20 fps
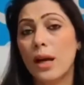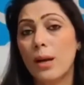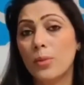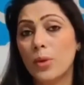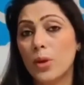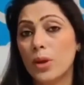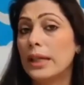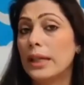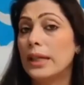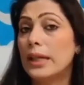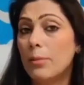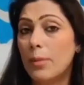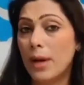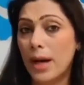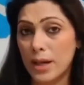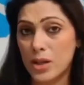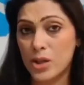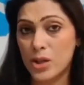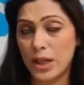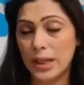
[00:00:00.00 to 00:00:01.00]
काम करने के लिए
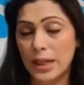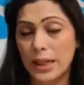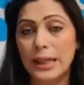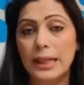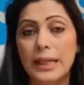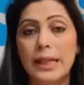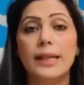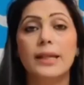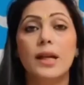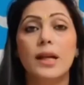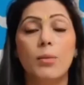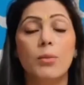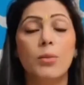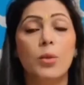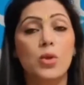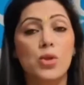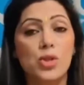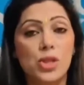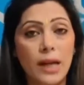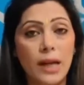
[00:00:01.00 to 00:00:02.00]
बाहर जाना है लेकिन हम
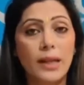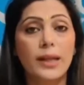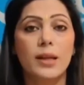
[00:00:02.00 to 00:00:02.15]
लोग जा